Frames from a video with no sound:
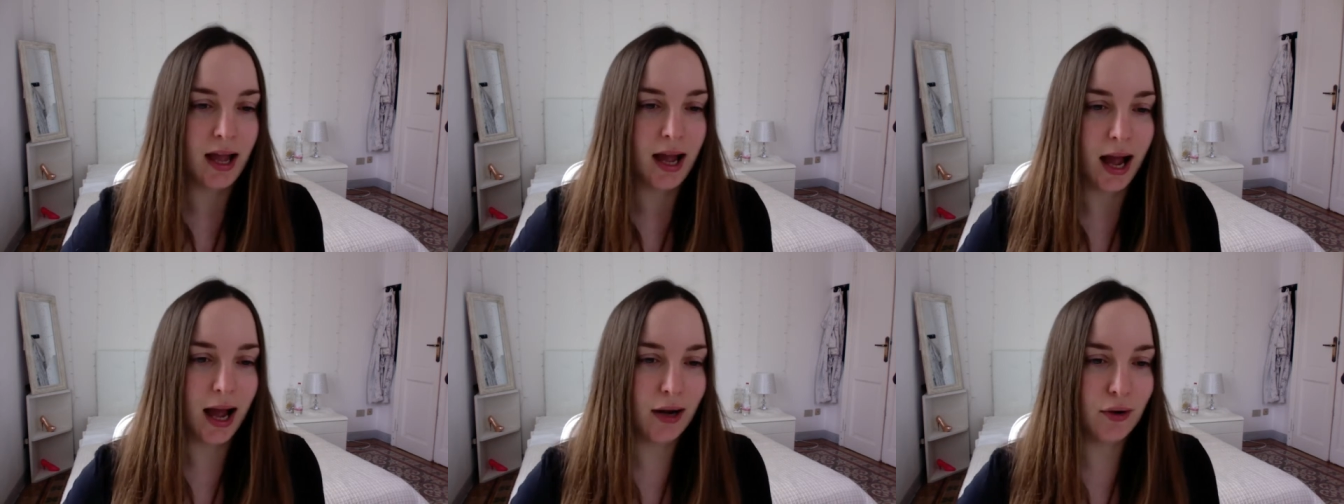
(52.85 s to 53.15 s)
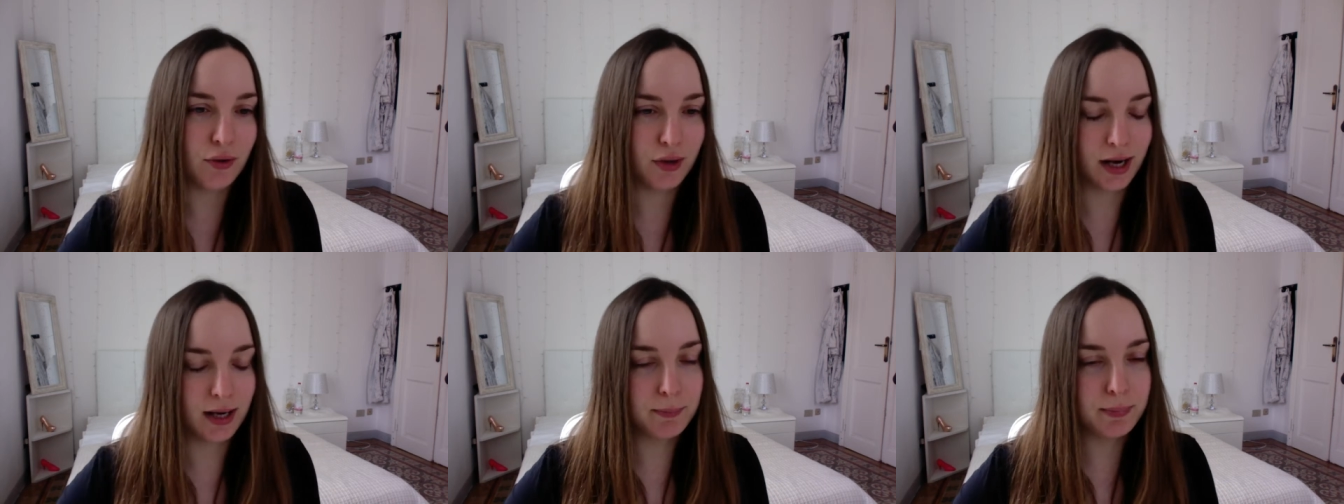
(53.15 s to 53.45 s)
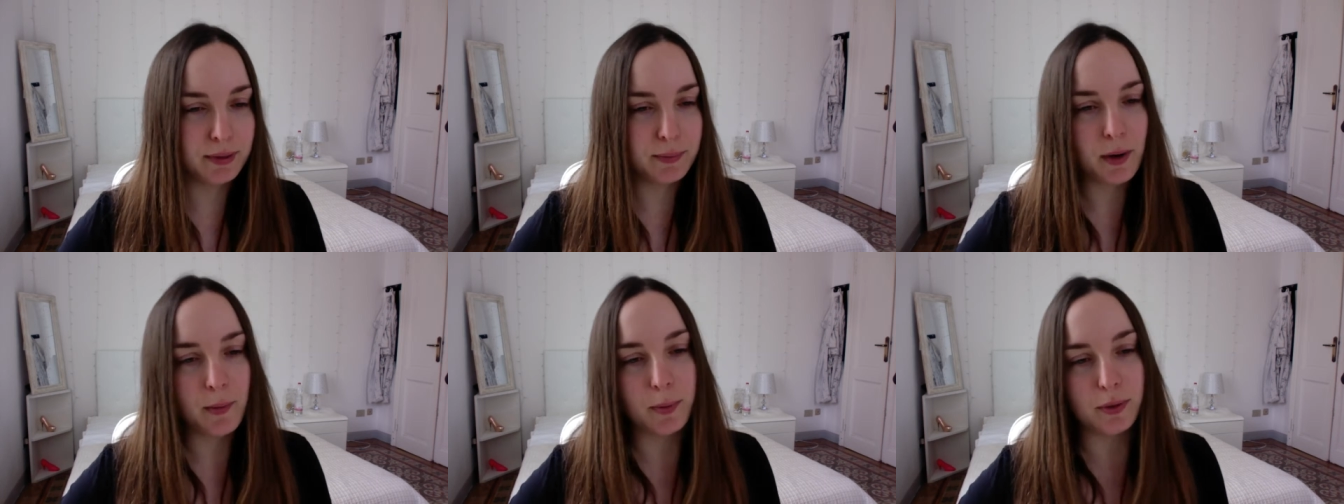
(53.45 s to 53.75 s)
Allora, al
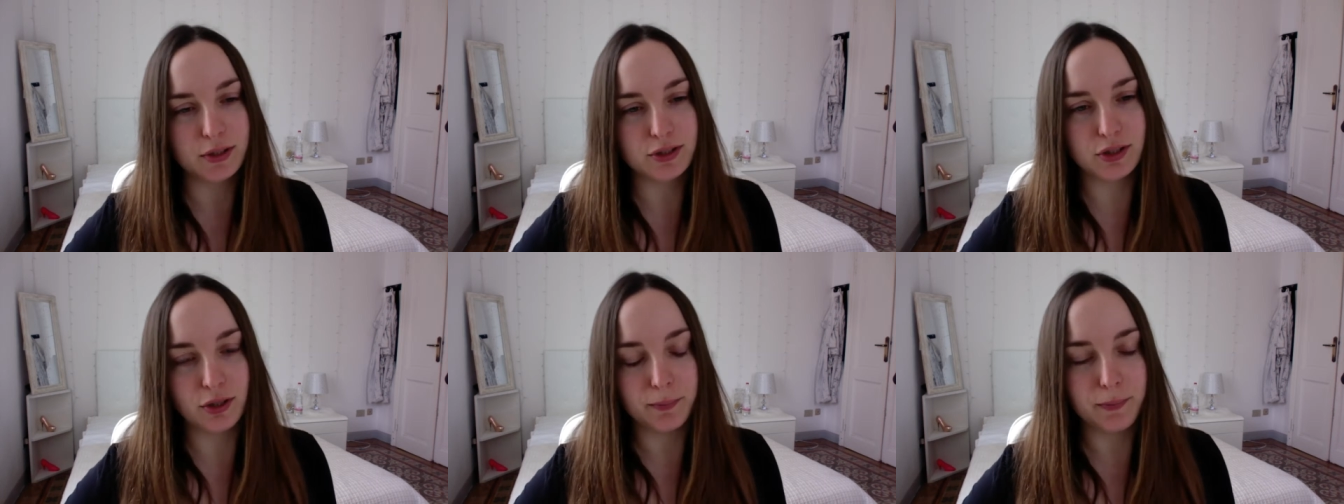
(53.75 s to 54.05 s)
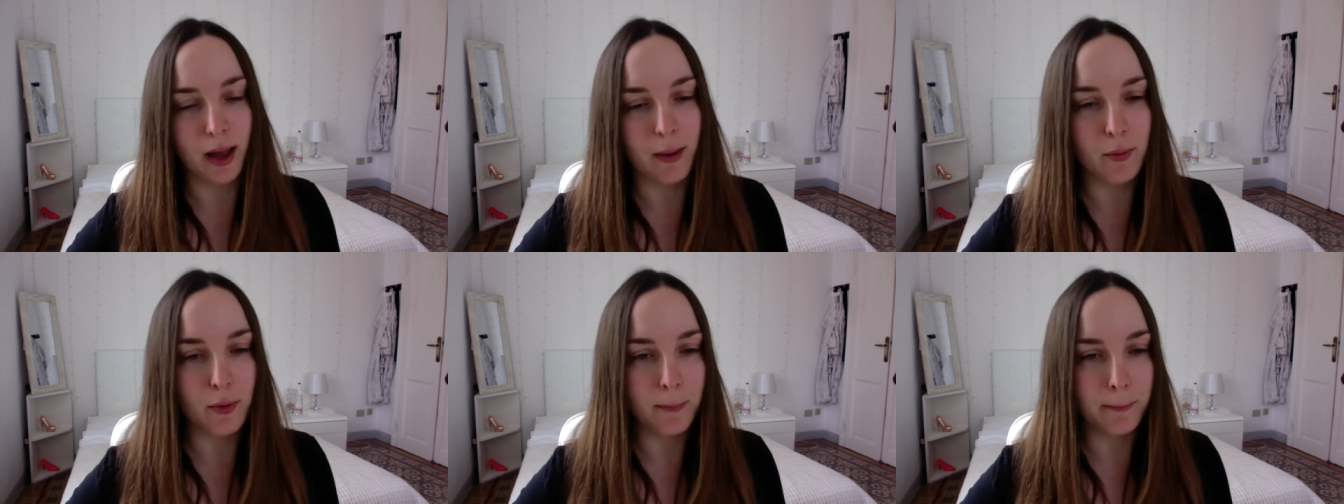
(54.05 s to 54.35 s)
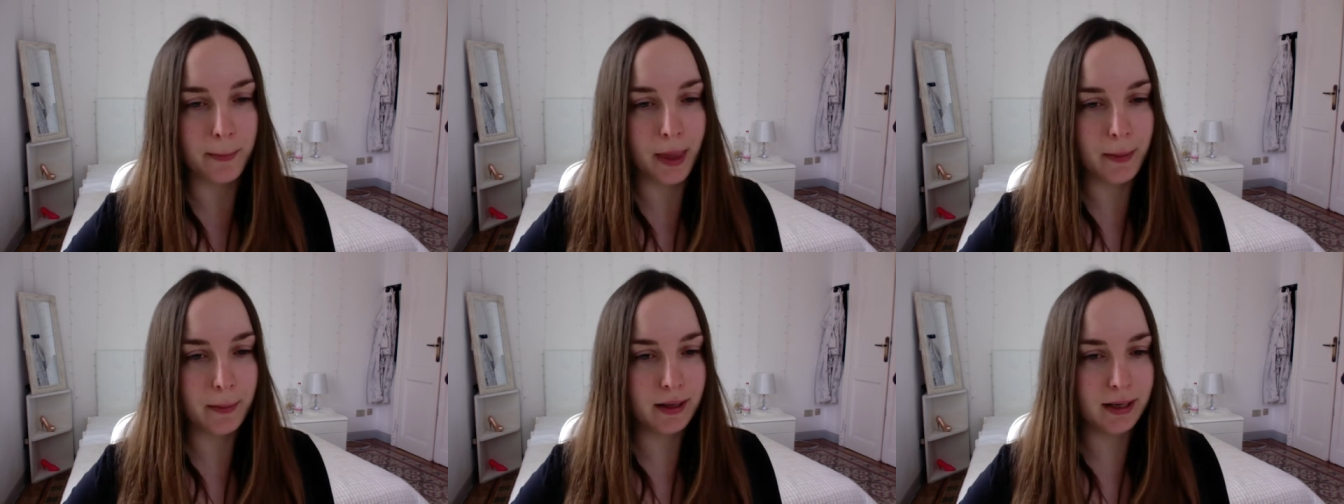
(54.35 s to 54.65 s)
primo posto abbiamo
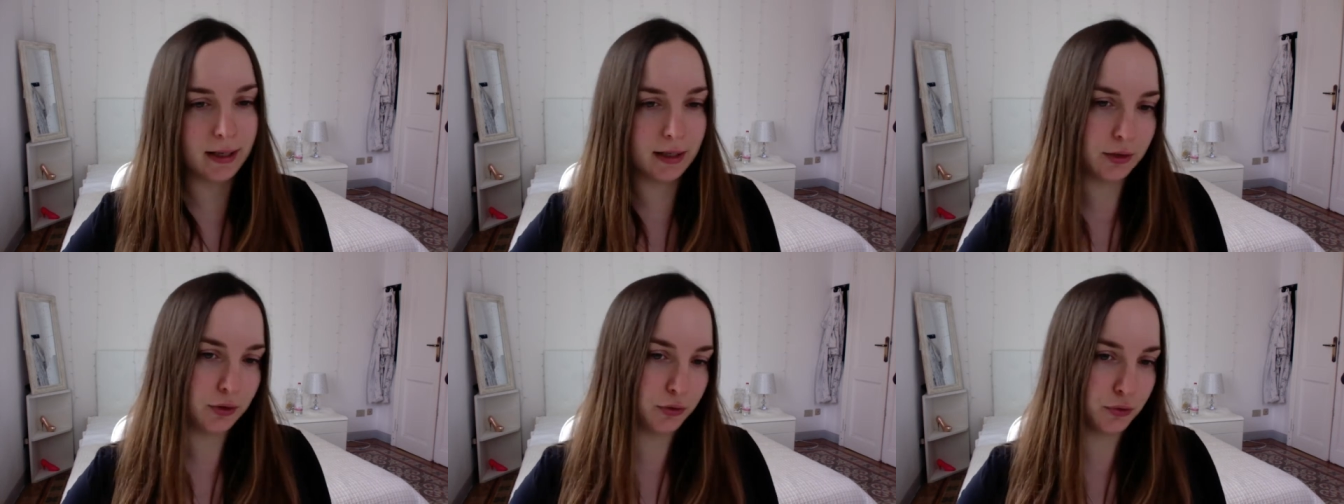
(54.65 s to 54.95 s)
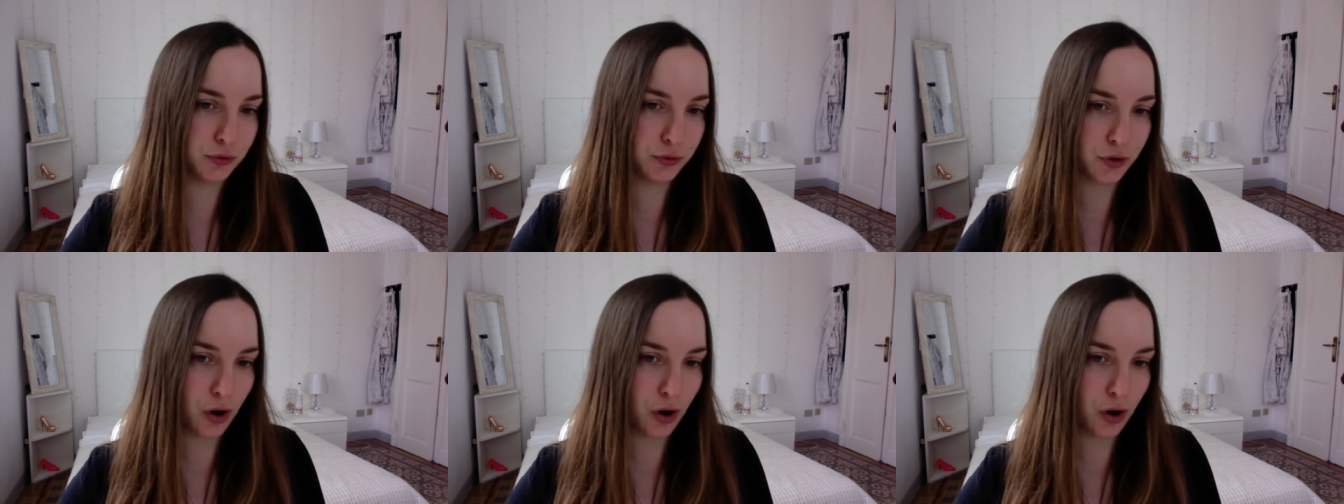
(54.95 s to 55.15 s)
Maybelline New